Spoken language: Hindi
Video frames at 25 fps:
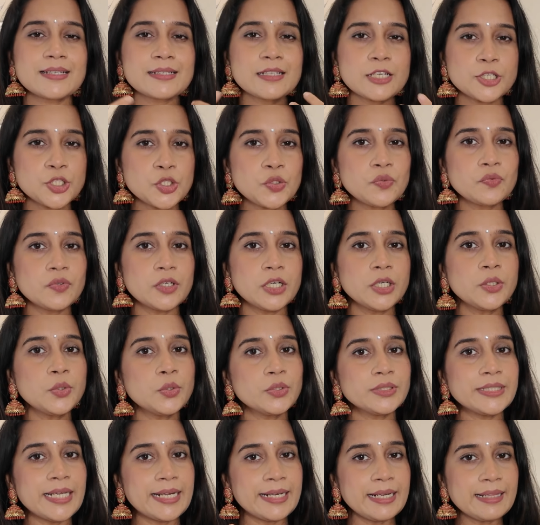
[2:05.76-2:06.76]
जैसा जो वर्क
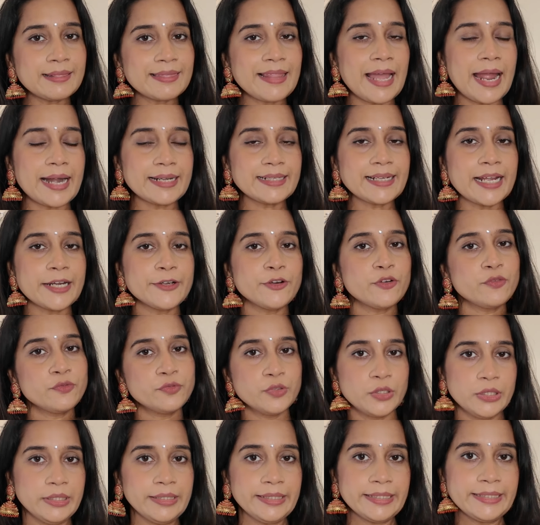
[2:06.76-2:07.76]
होता है ना दैट काइंड ऑफ
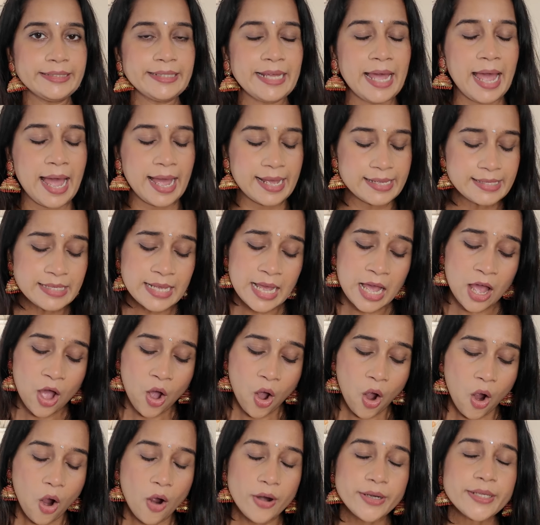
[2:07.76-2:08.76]
वर्क इट हैज़
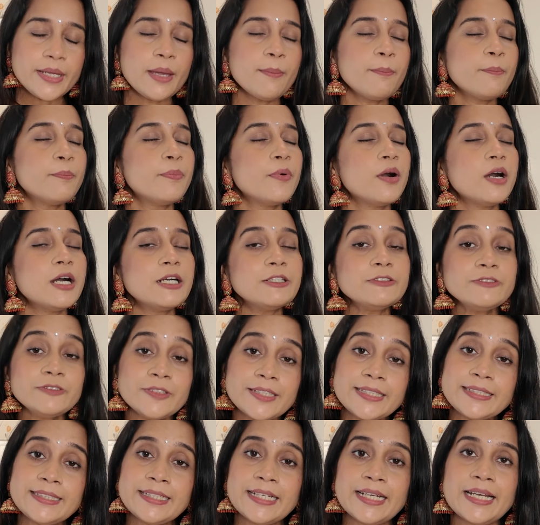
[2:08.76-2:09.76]
और ये
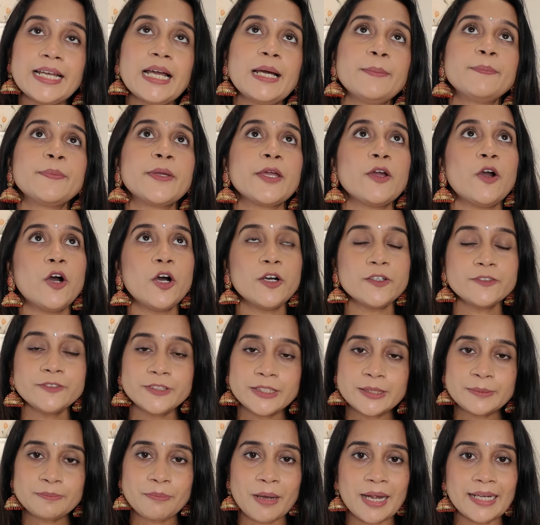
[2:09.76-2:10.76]
परफेक्ट है आपके
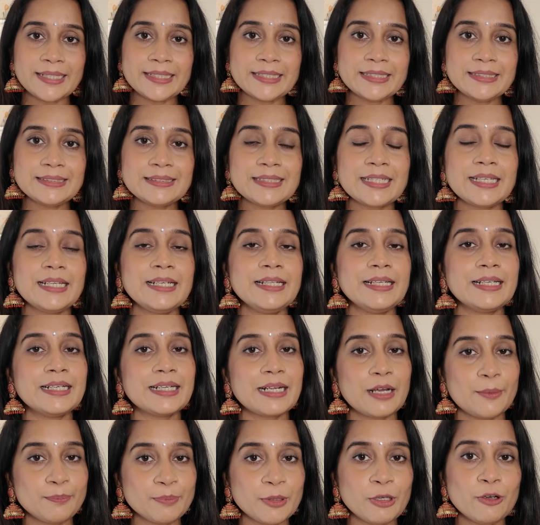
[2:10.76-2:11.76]
ऑफिस पार्टीज़ के लिए
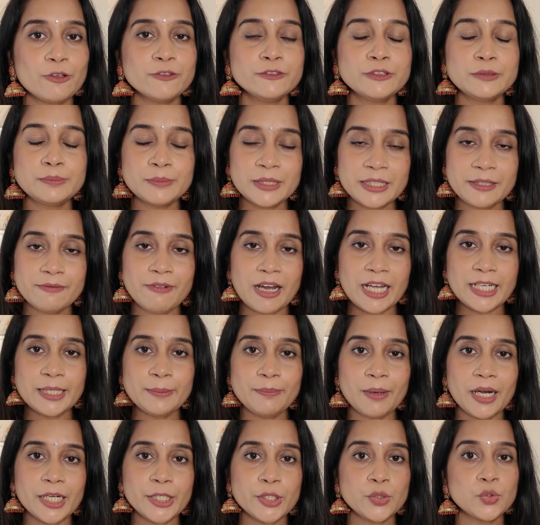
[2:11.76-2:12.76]
अगर आपके ऑफिस में
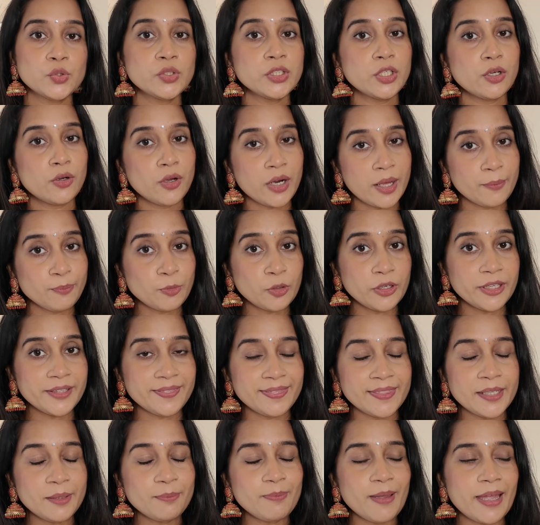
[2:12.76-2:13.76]
दिवाली पार्टी होती है और आपको
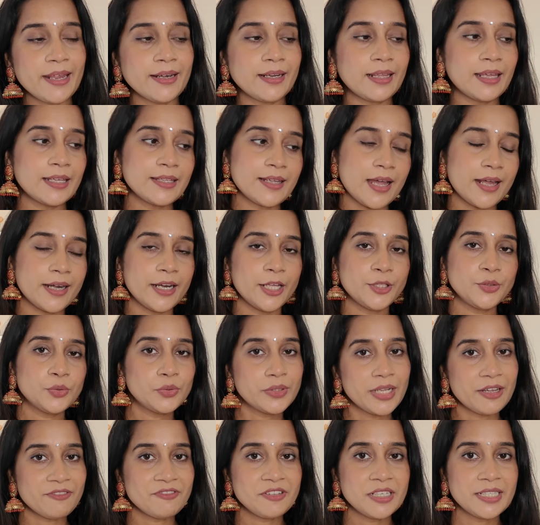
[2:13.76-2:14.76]
इतनी पहन के जाना है
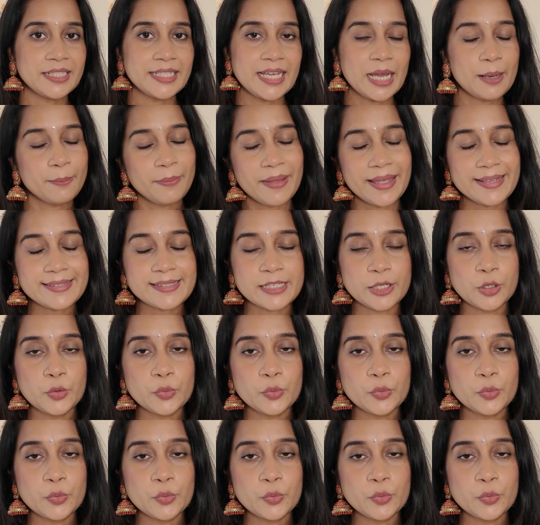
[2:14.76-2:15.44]
तो डेफिनेटली आप ऐसे